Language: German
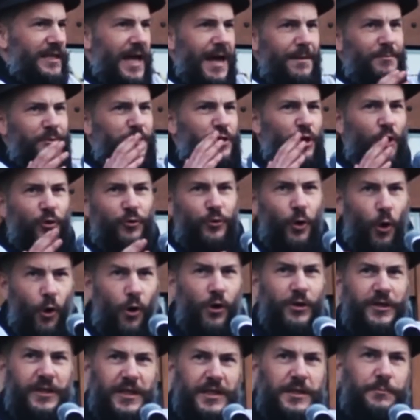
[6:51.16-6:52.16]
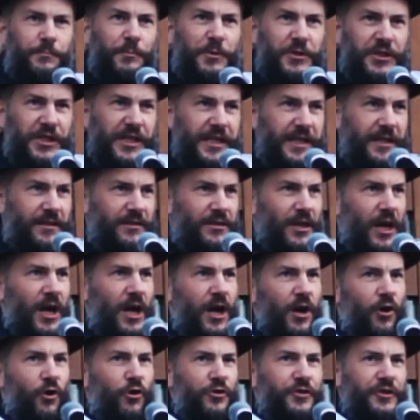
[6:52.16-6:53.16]
selbst der Tod ist besiegt
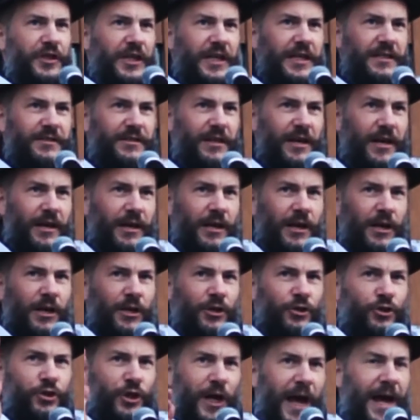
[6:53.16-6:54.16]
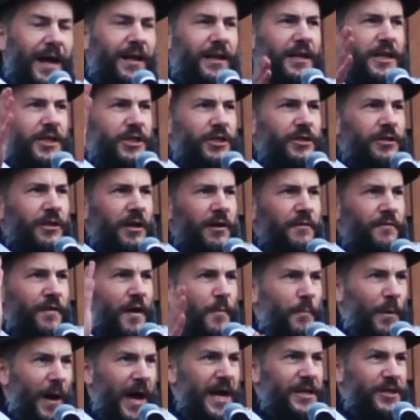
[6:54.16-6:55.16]
und diese schrecklichen
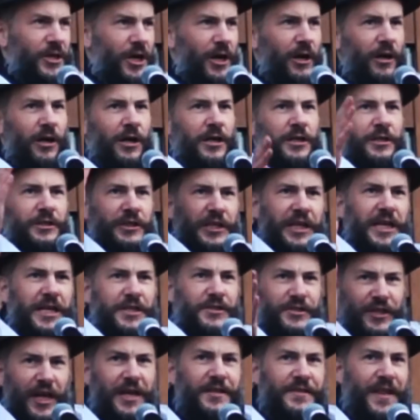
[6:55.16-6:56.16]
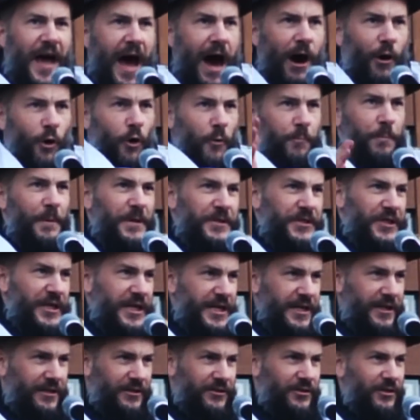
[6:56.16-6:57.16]
Verbrecher, die sind auch
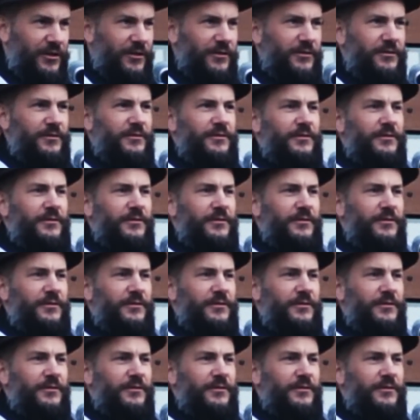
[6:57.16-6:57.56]
besiegt.